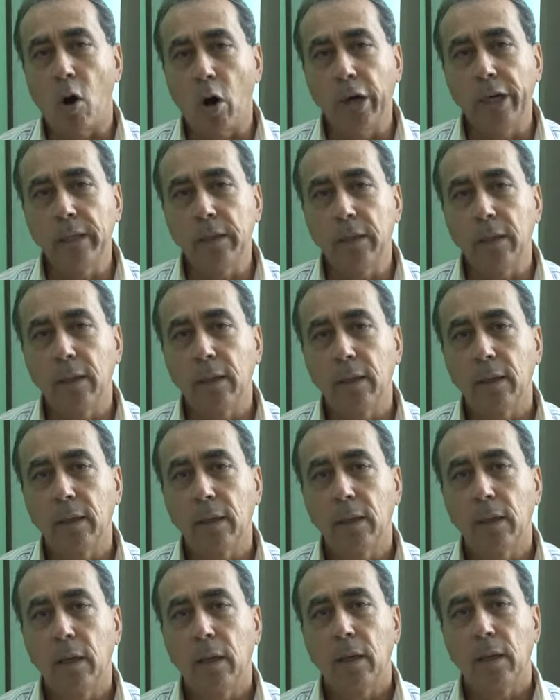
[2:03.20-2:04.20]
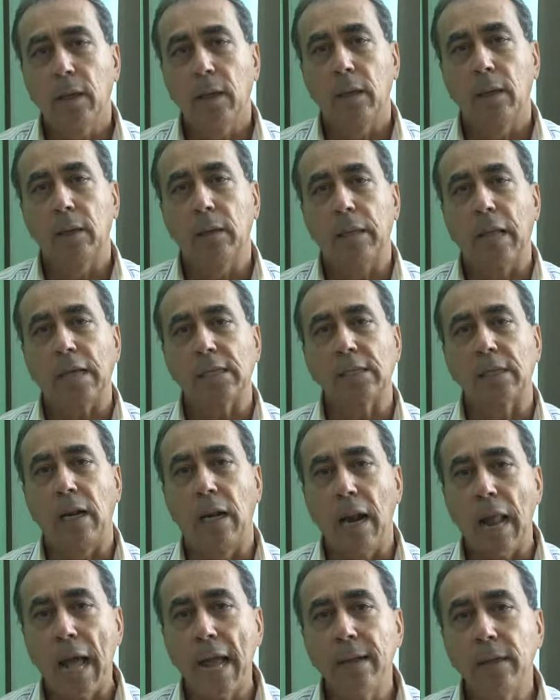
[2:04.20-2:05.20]
heute das
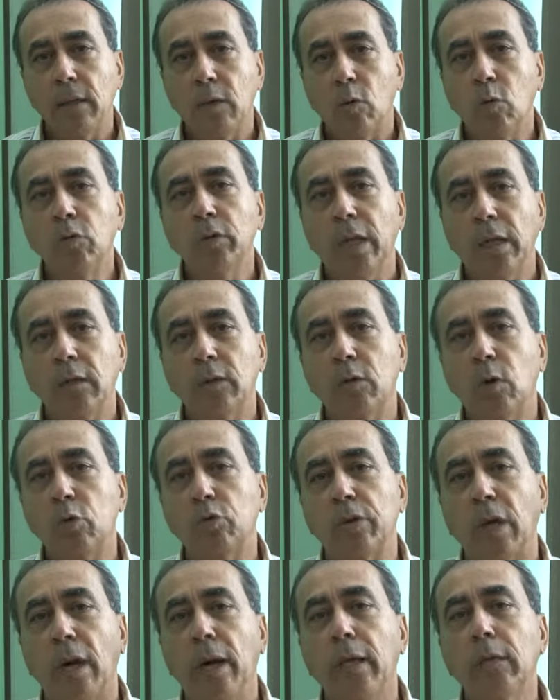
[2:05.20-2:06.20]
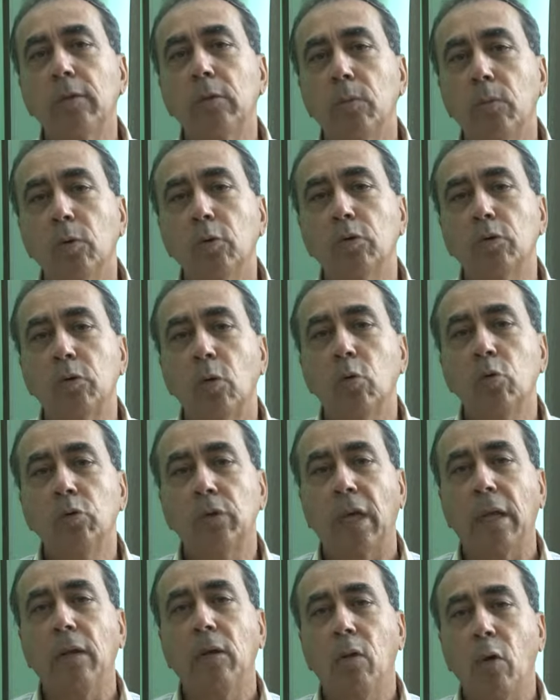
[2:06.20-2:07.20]
Land und den Sozialismus
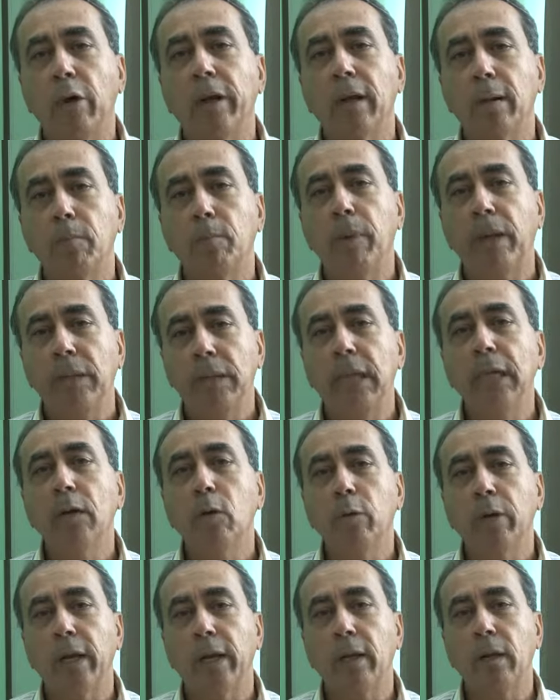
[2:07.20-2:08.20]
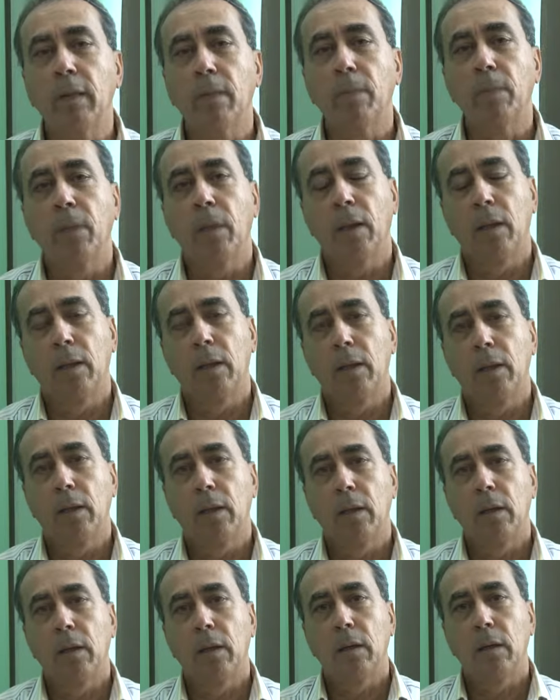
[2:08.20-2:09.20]
unter neuen Bedingungen
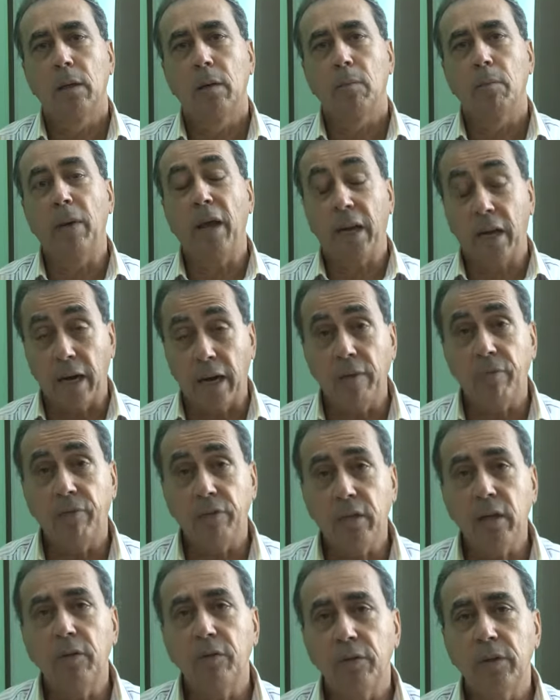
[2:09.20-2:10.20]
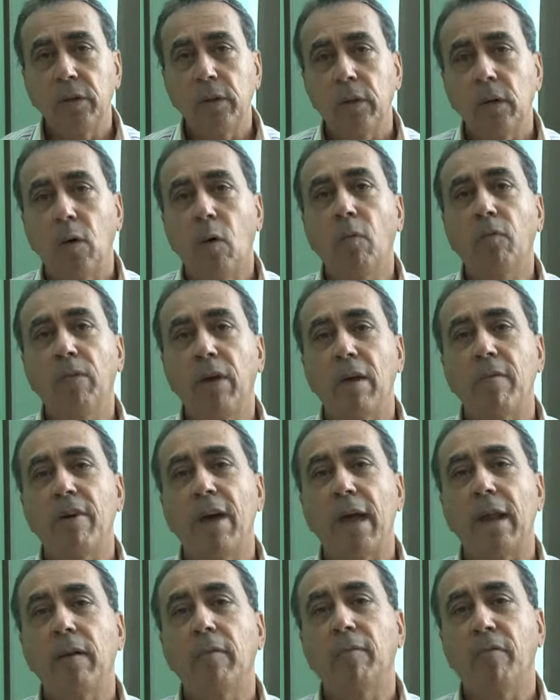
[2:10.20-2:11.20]
bekräftigt und wir
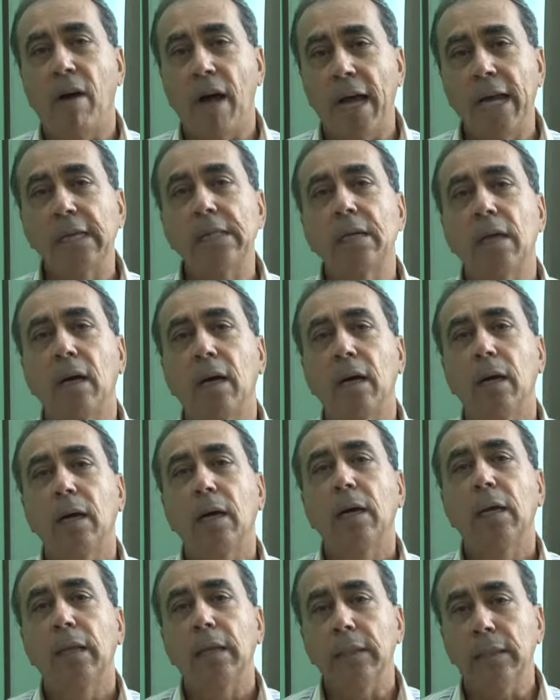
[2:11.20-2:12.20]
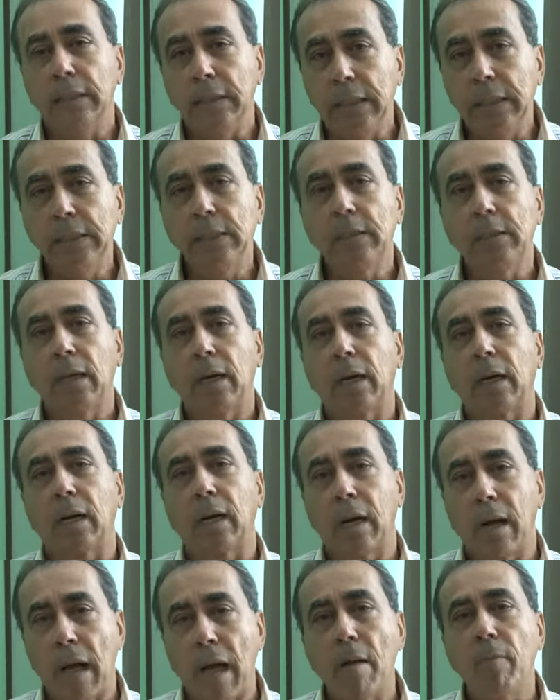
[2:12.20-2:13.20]
werden weiter dieser
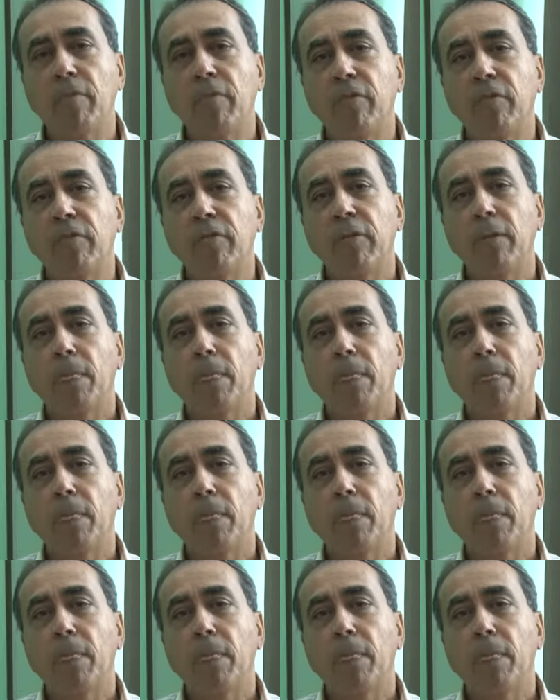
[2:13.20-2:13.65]
Kampf